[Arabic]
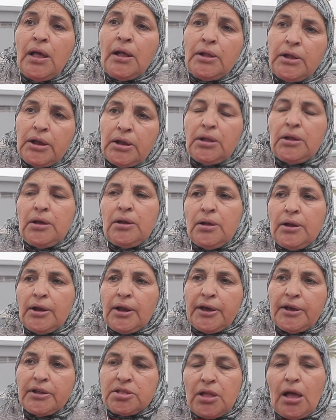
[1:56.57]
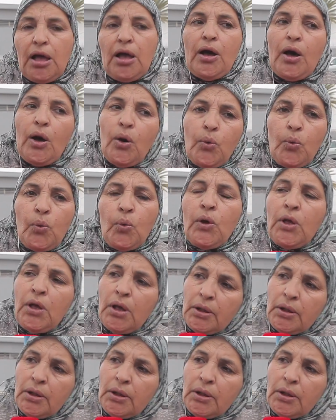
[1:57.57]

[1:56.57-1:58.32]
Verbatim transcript: للقطاع او